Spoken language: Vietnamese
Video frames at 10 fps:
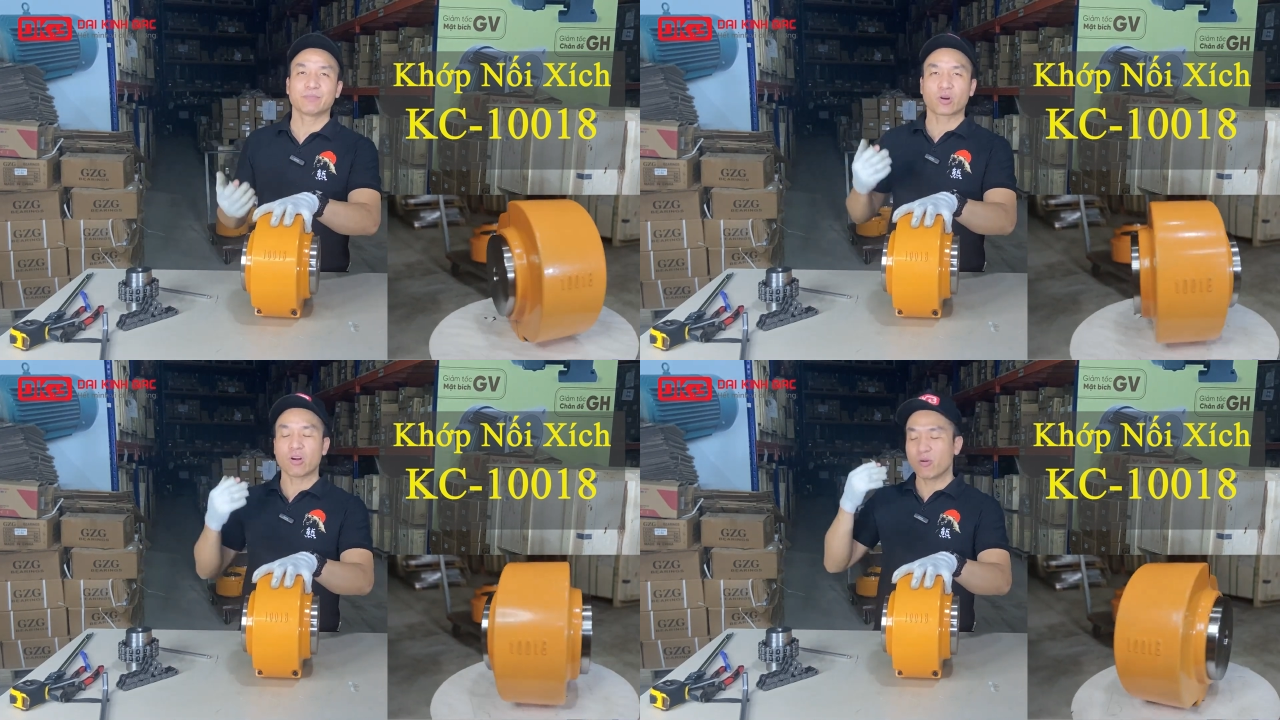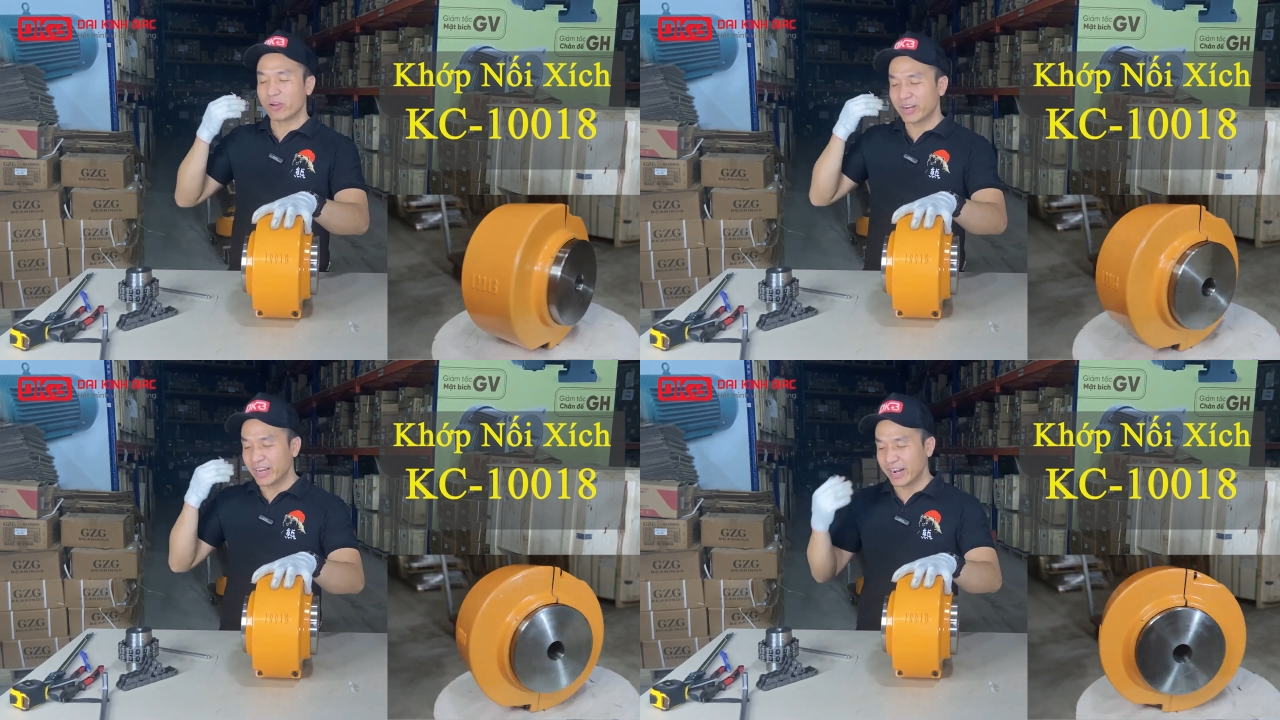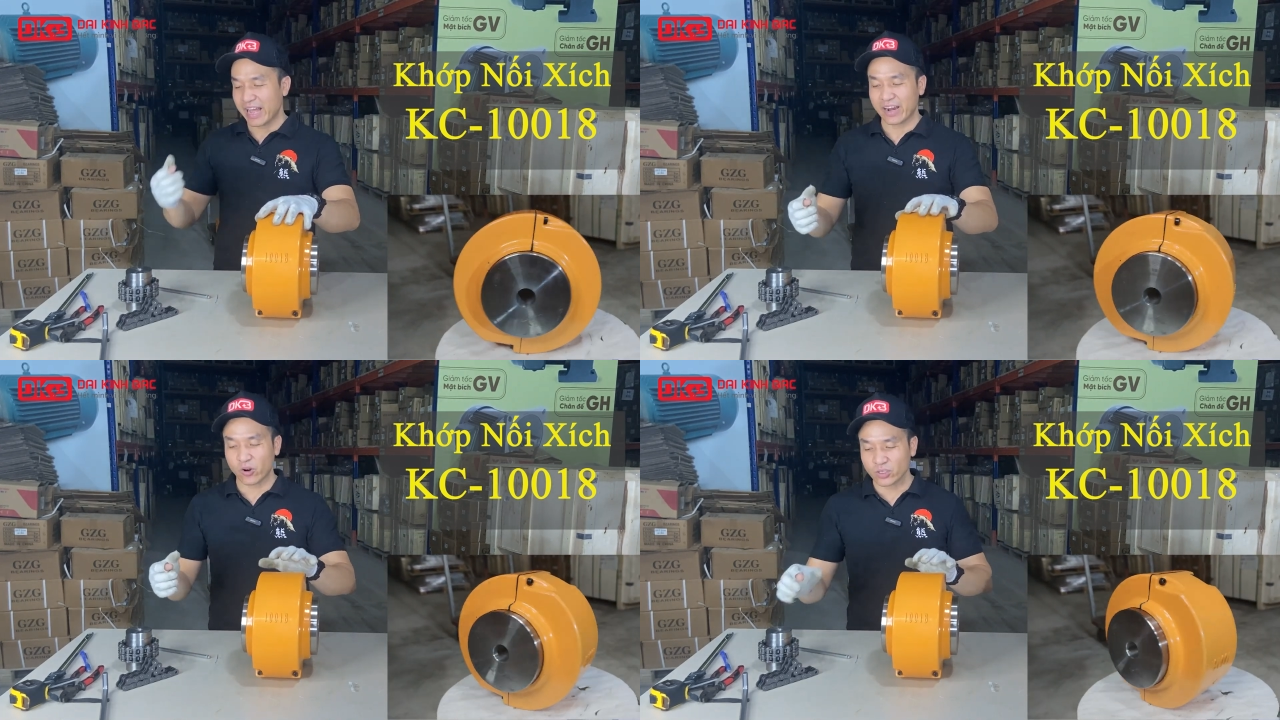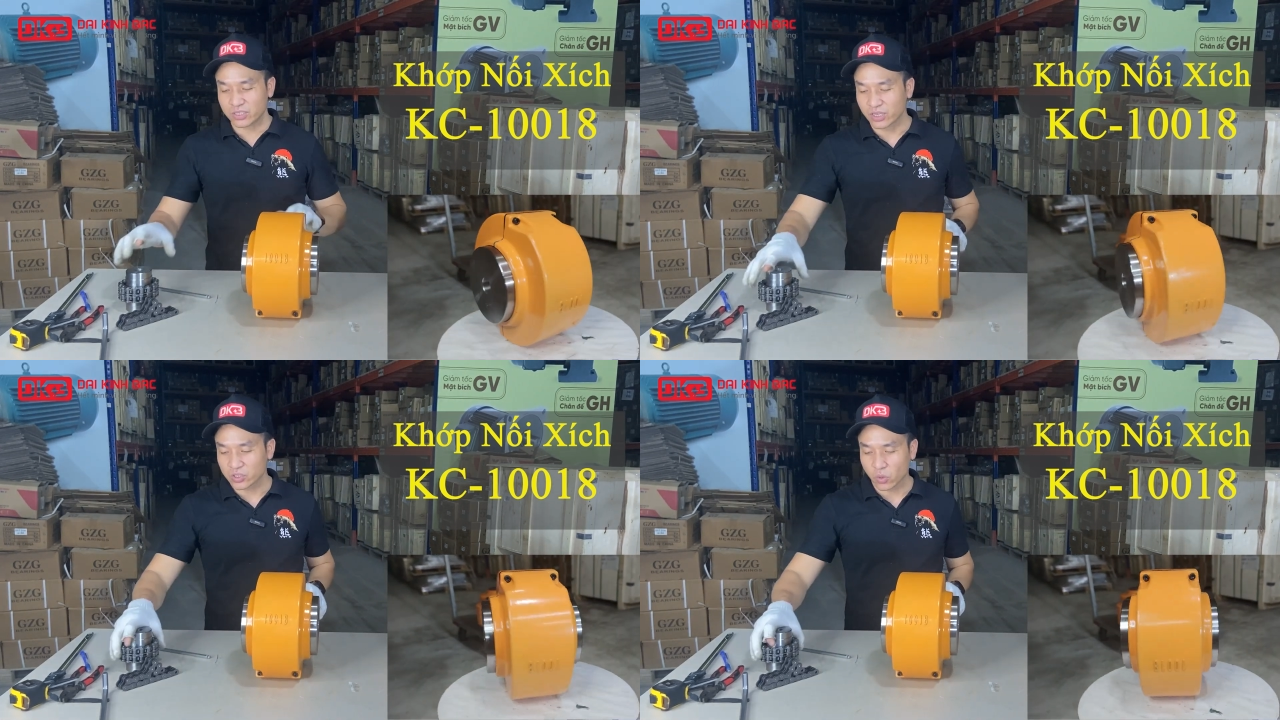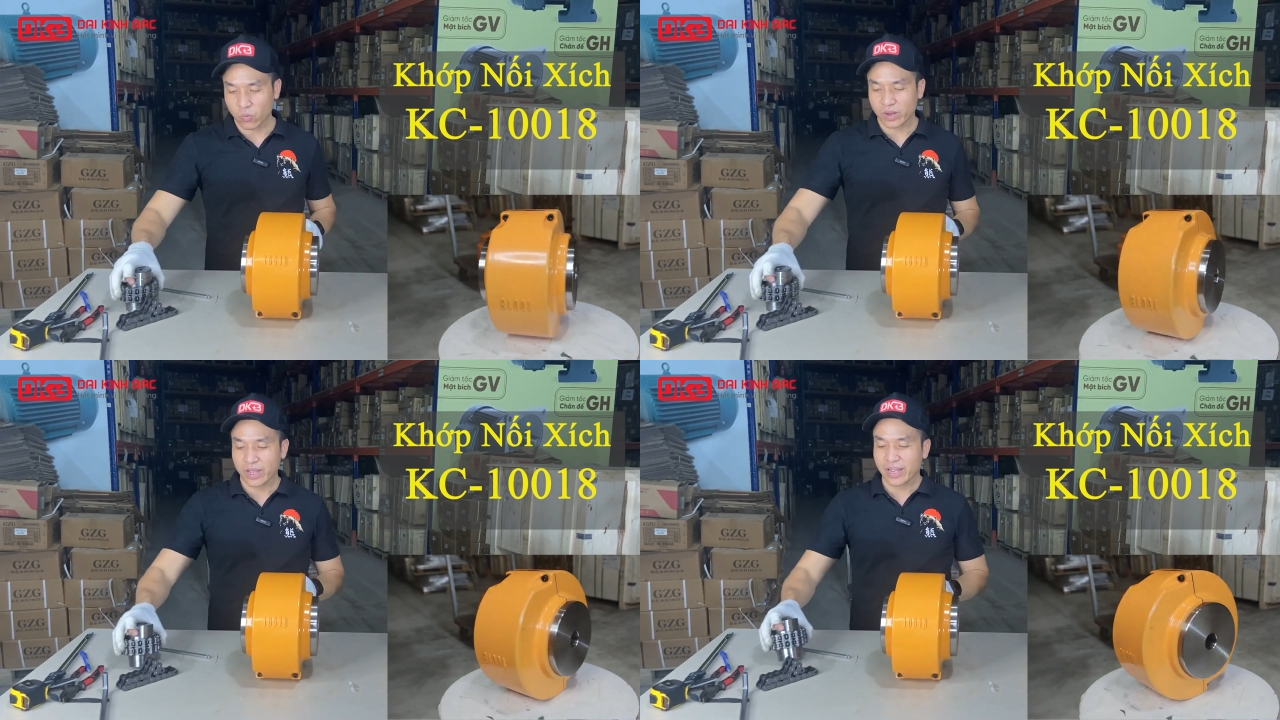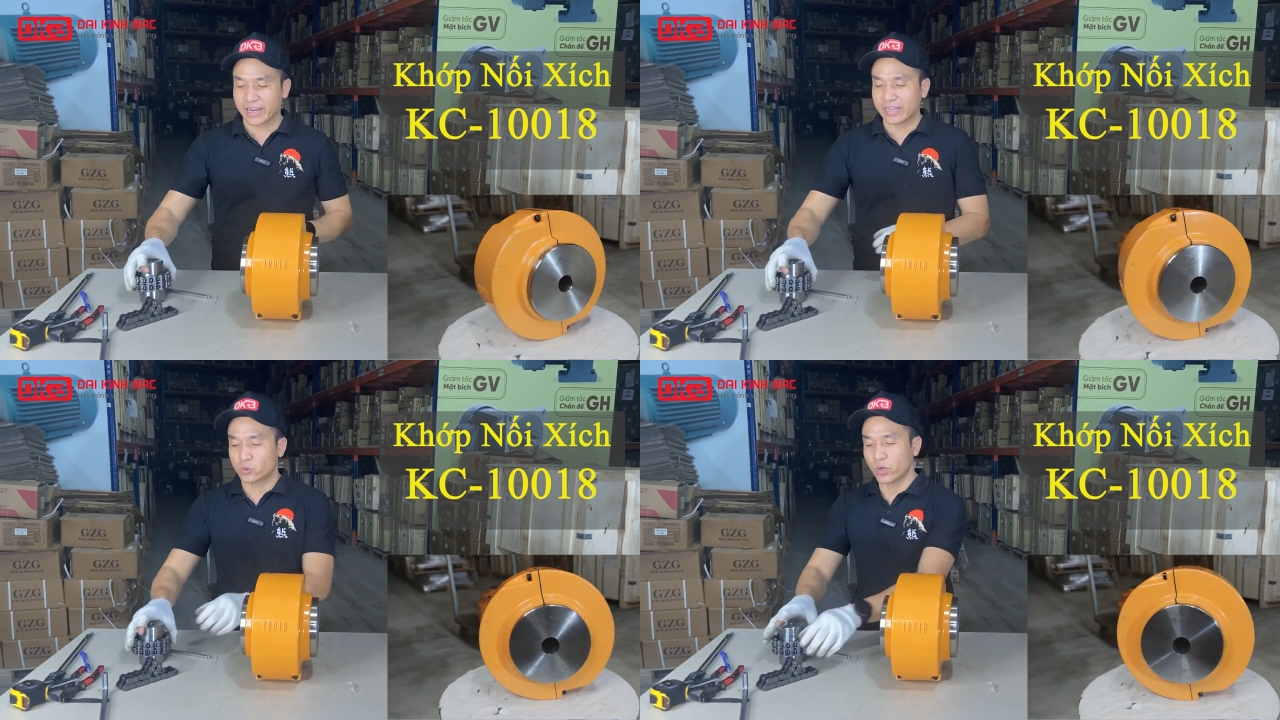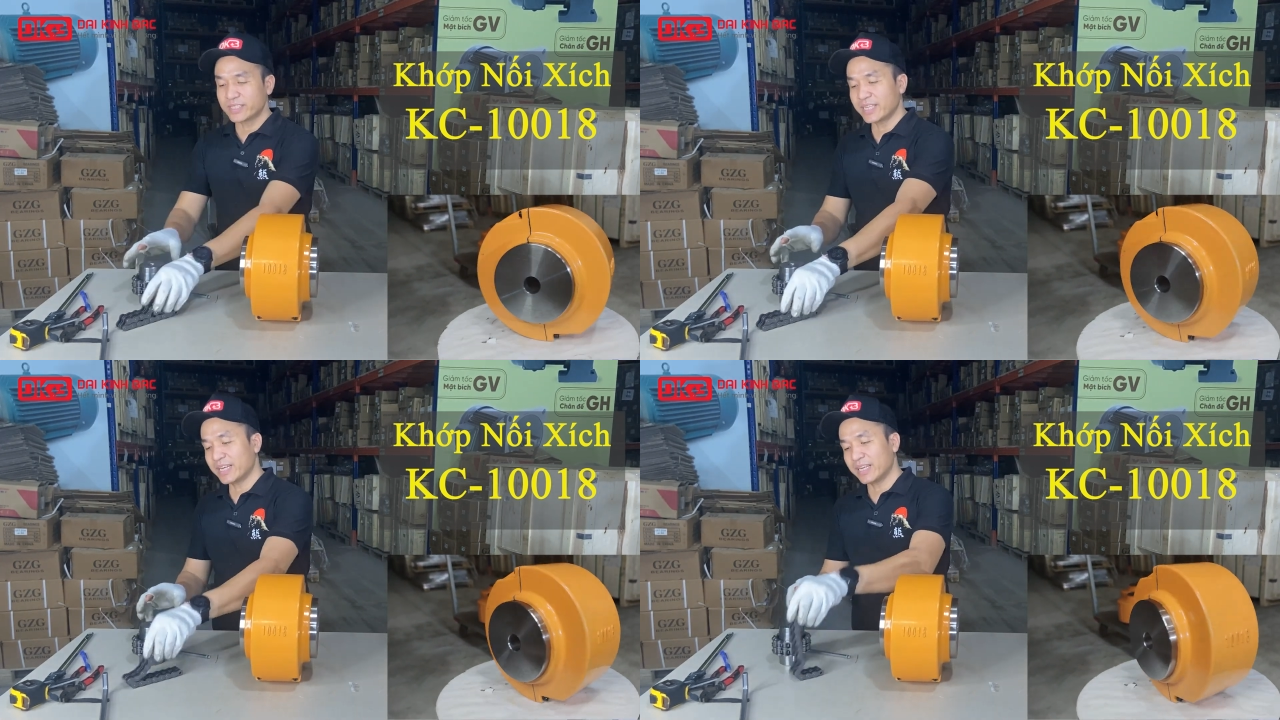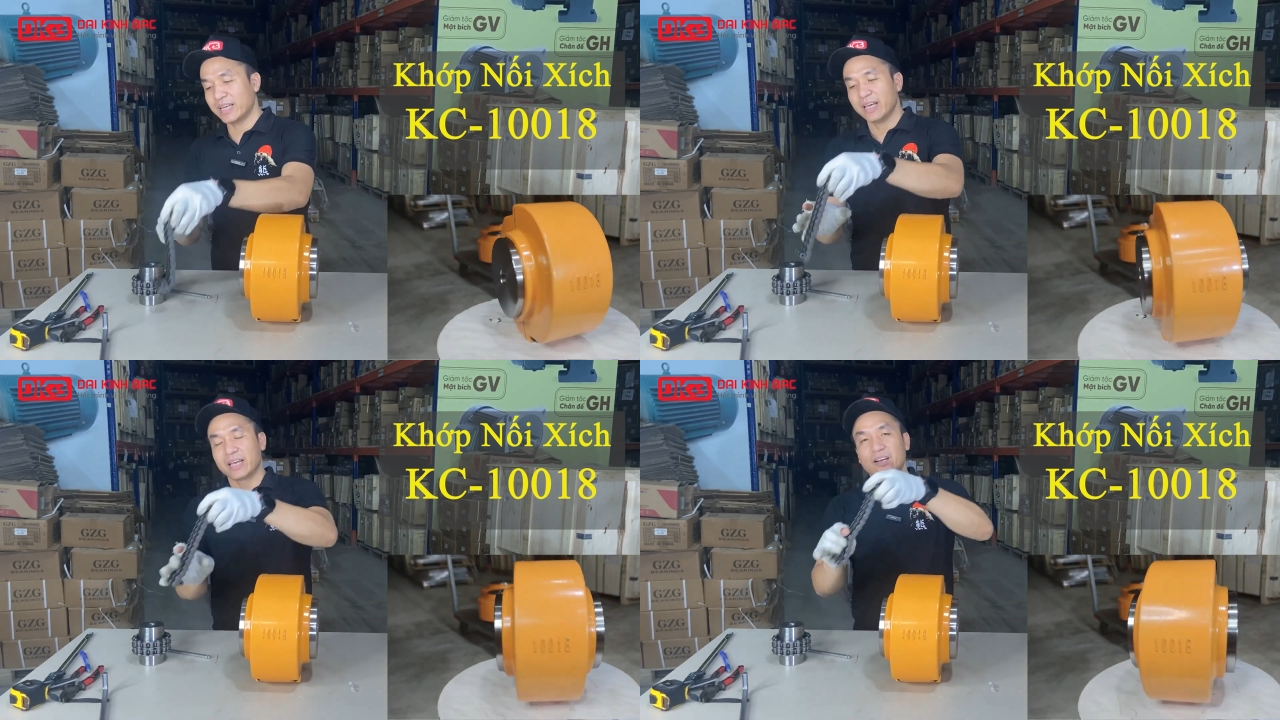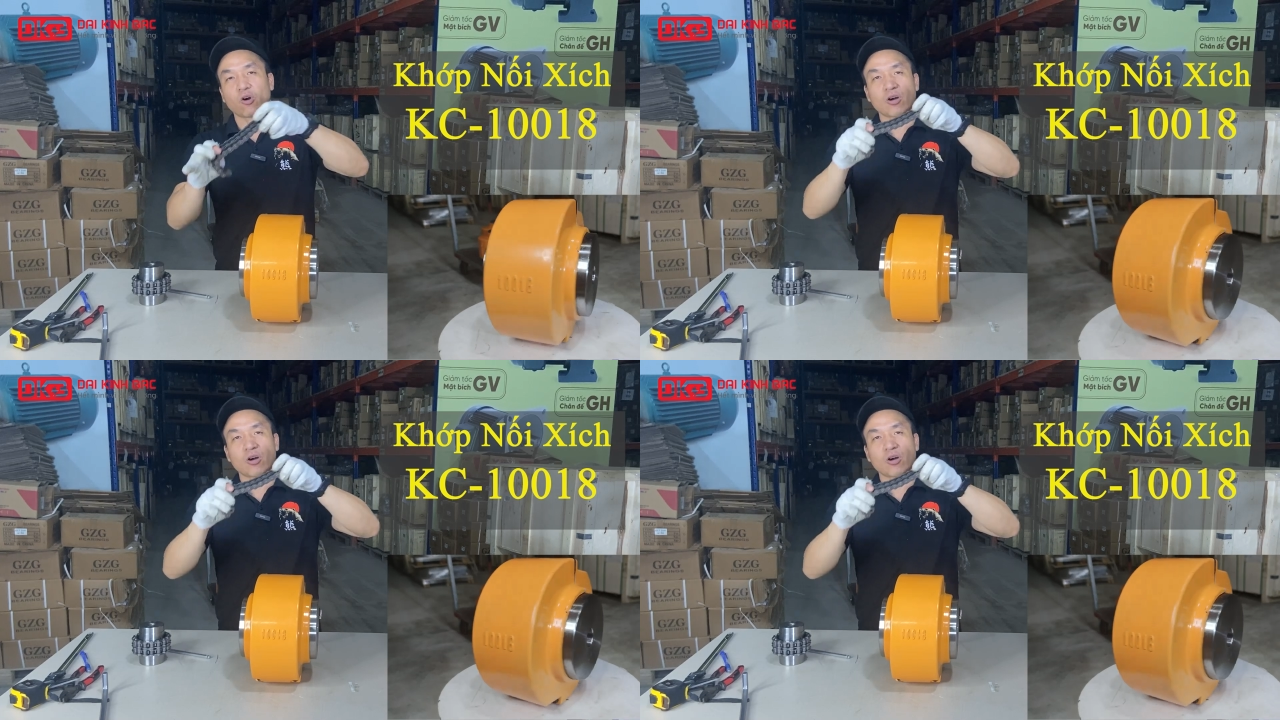một không không nghĩa là nó sử dụng cái chuỗi xích có